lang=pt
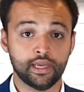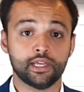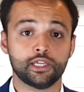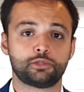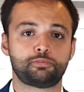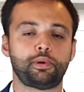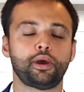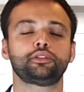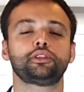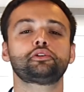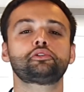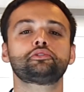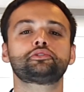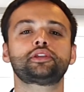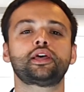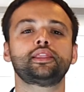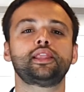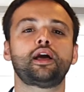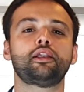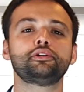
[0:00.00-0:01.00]
Espero ter
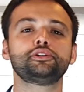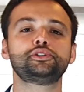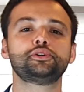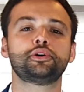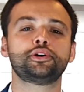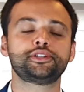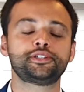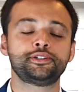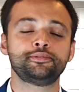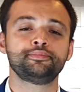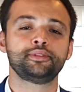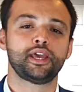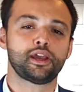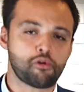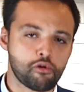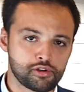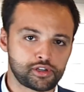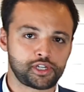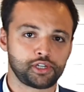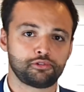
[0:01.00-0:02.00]
gostado da aula de hoje e
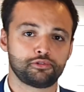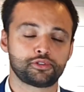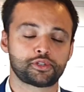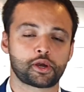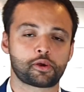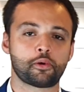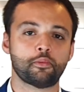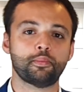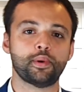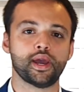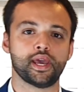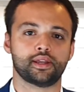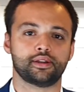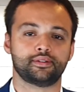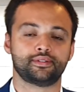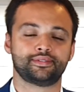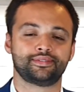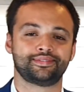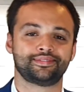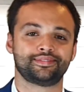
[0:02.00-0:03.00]
continue acompanhando.